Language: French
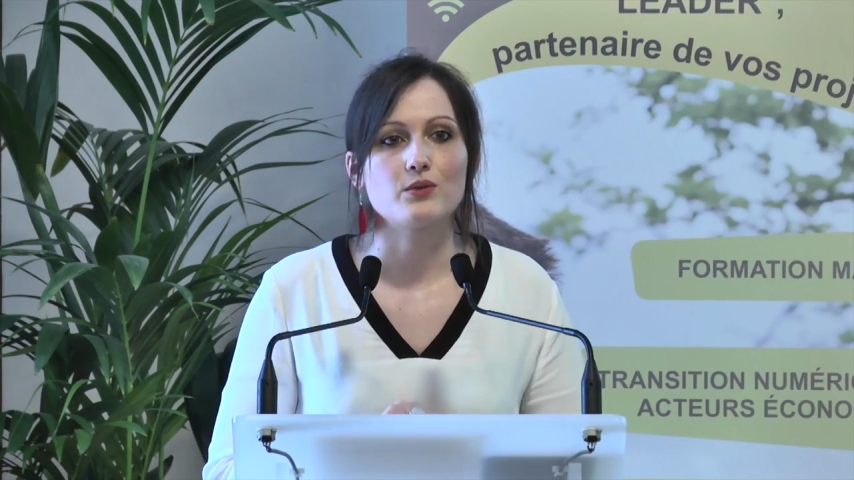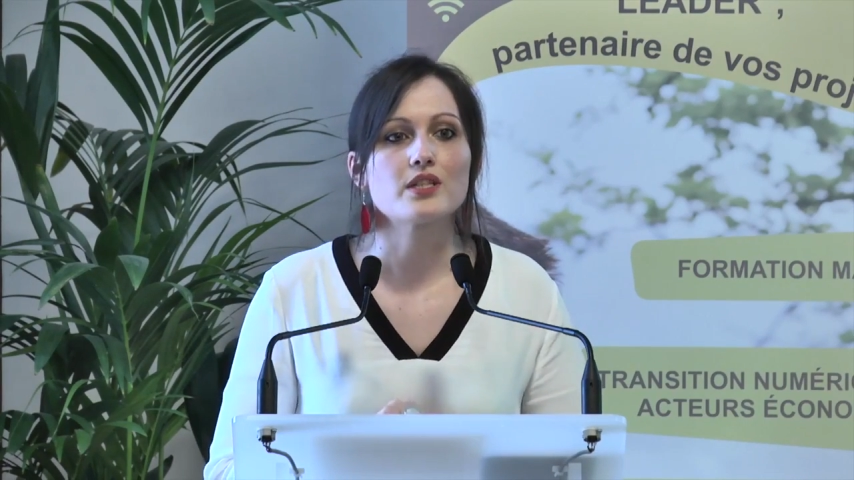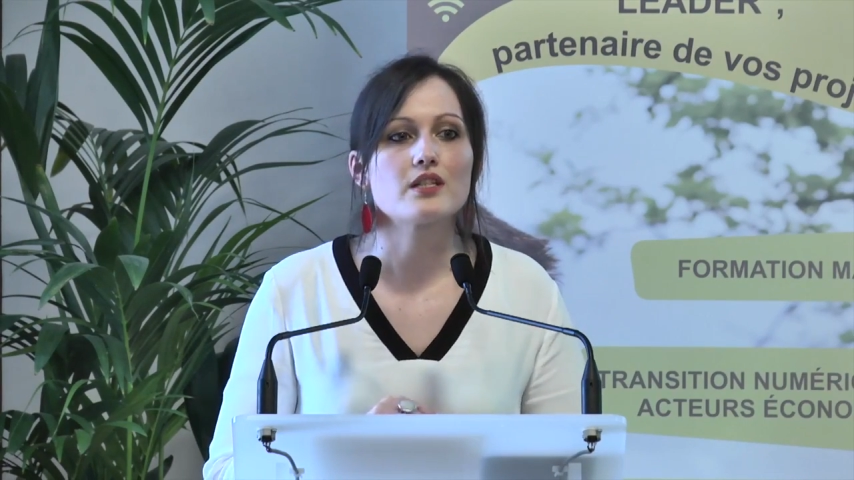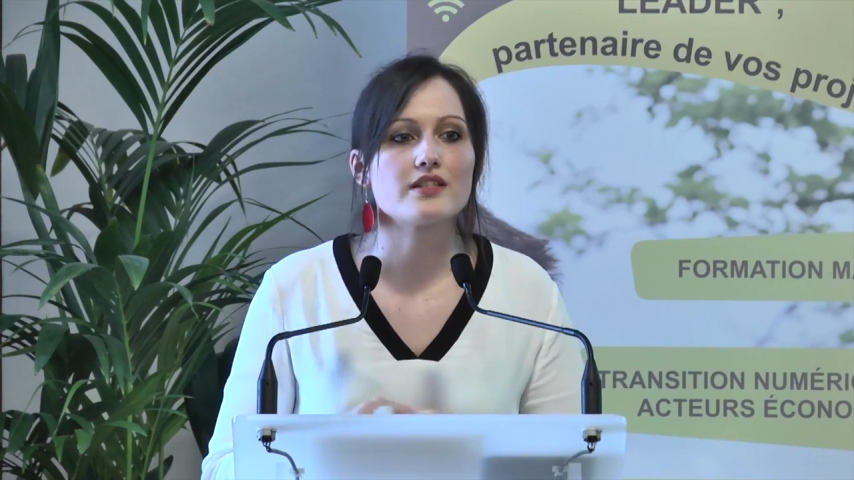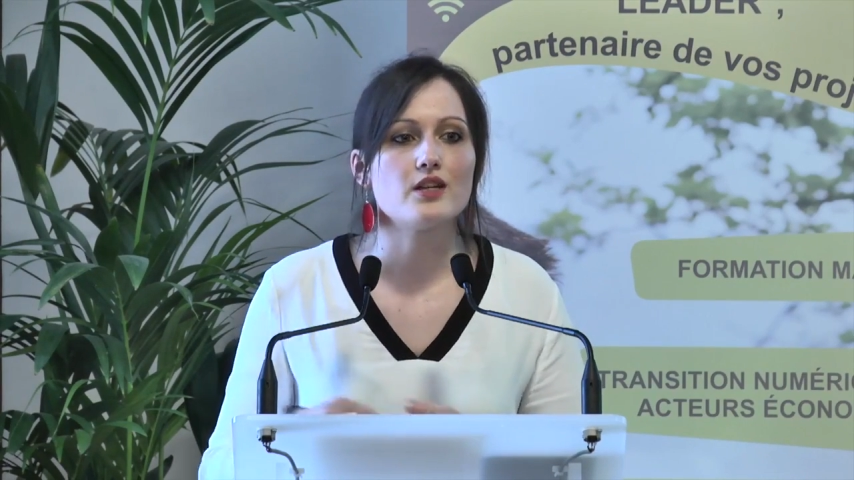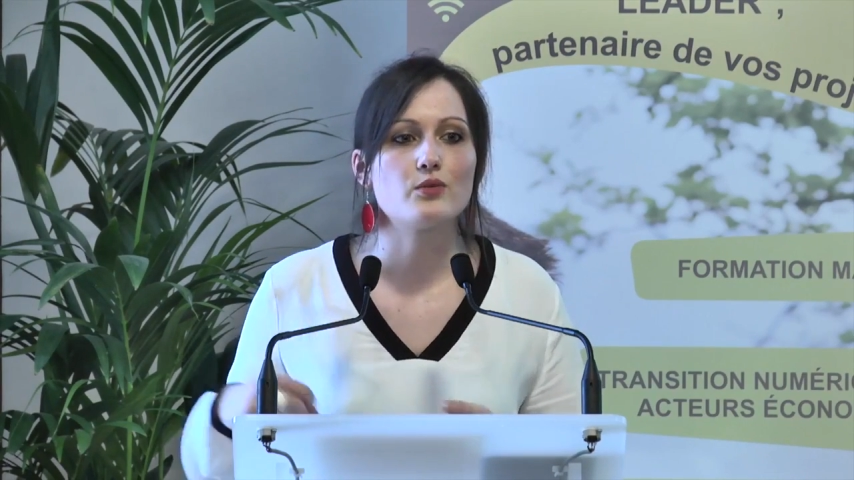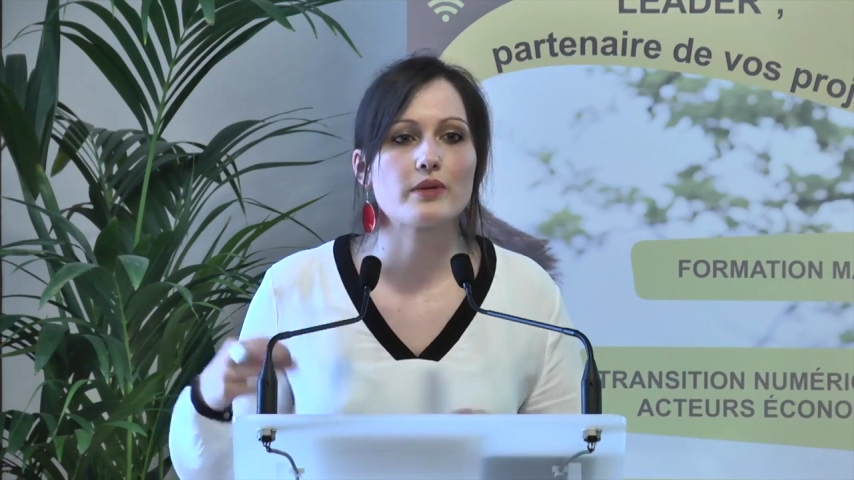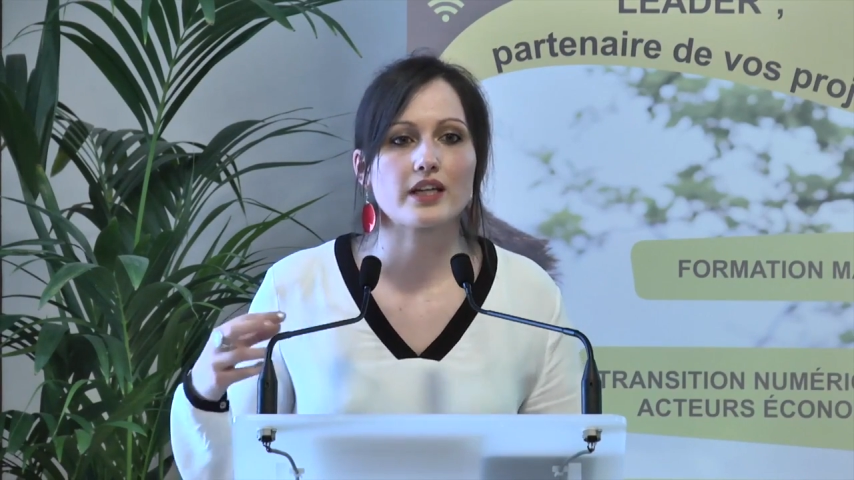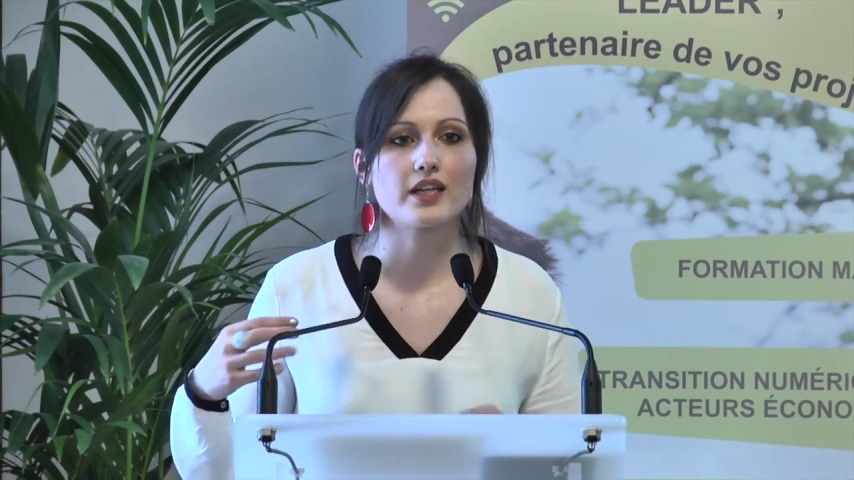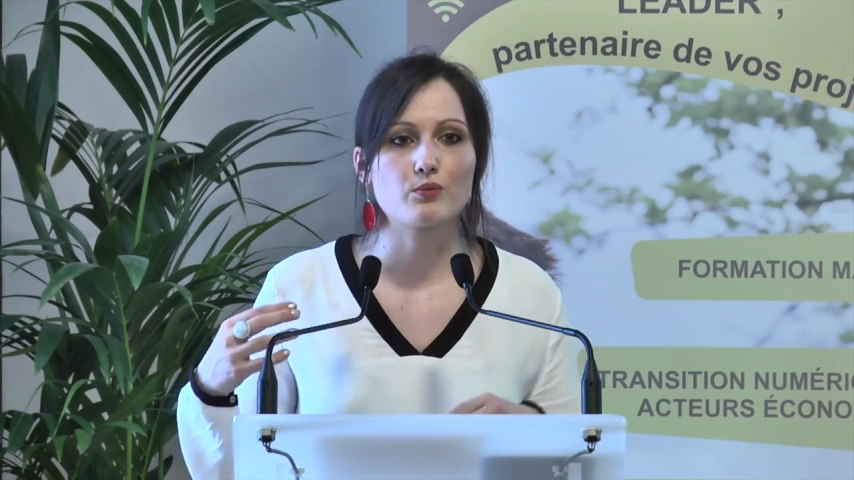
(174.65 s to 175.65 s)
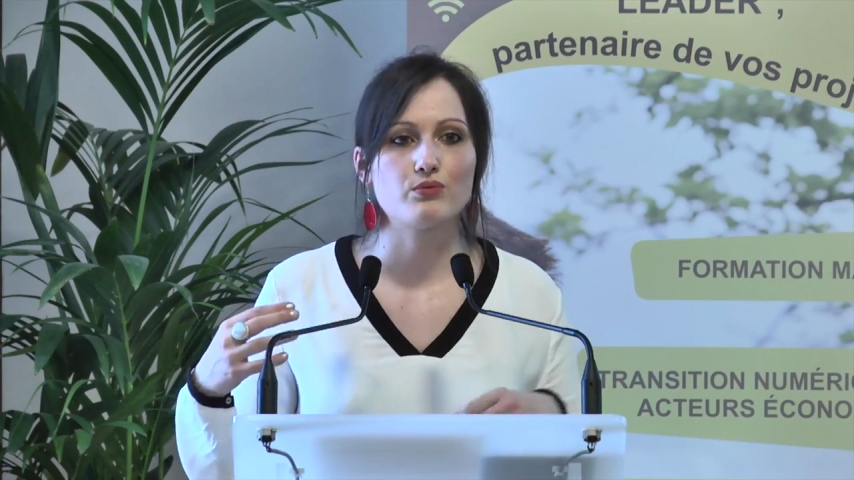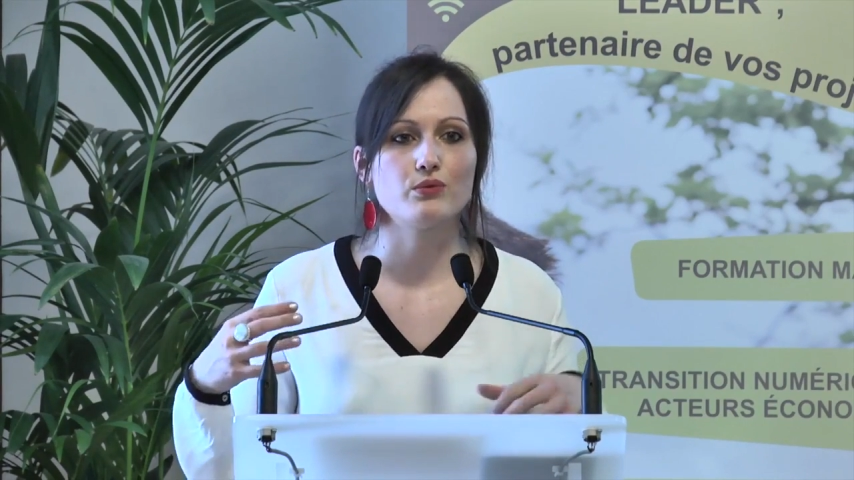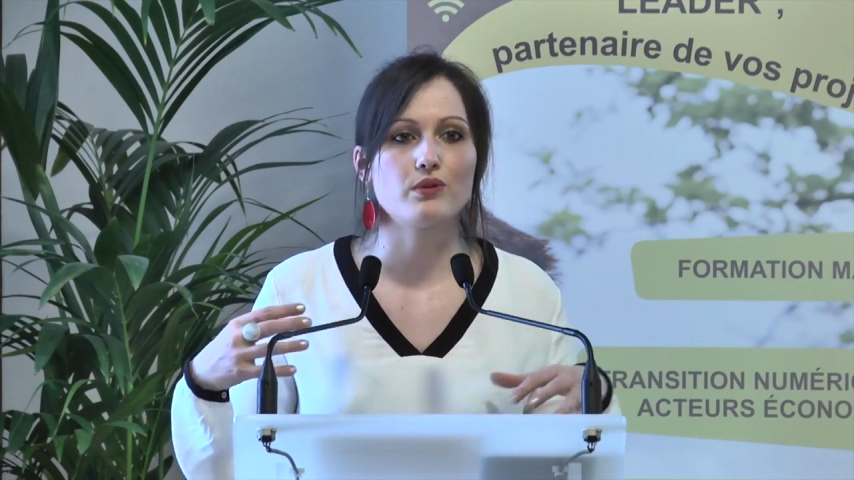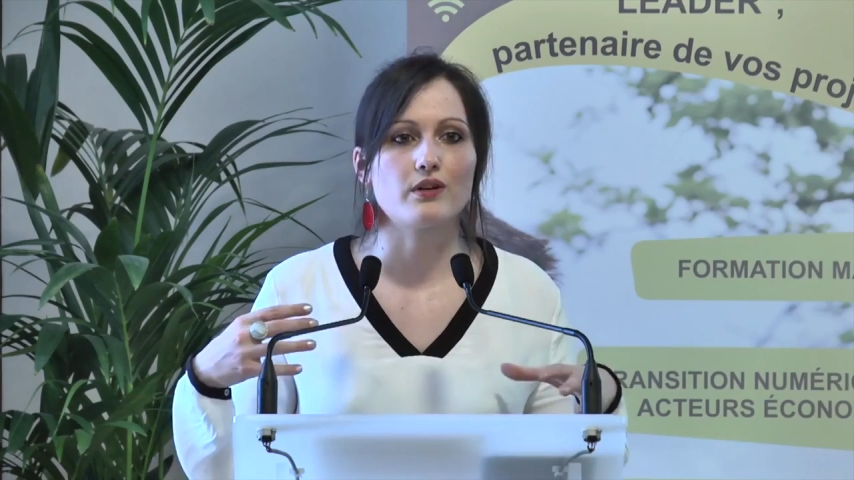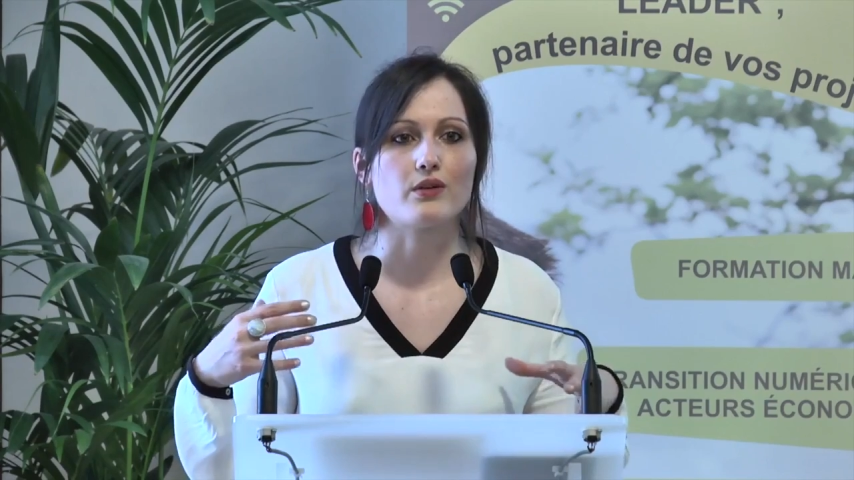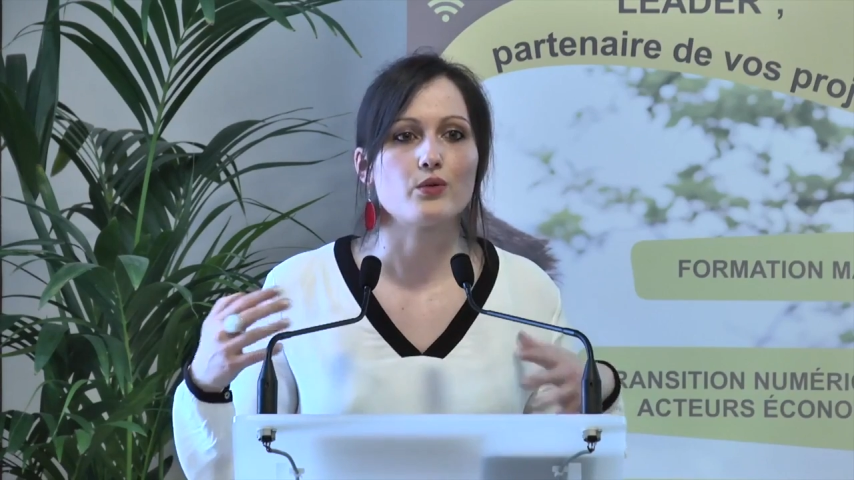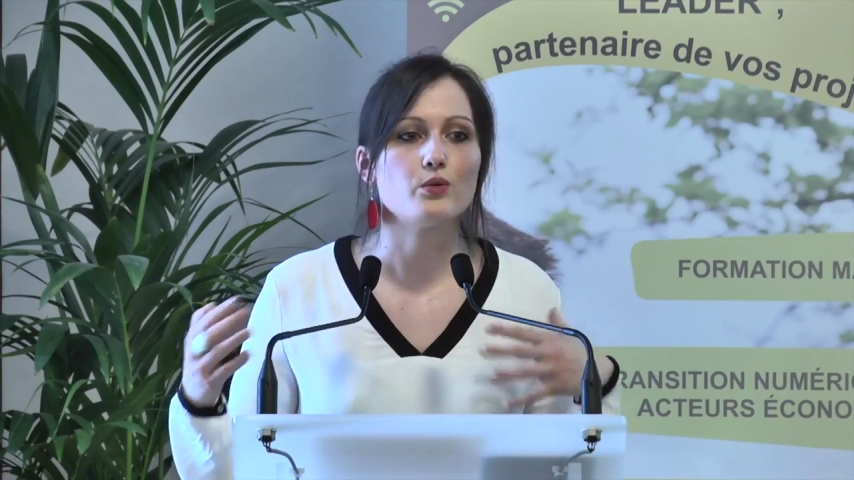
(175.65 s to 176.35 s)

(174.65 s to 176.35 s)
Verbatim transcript: utiliser le numérique pour euh,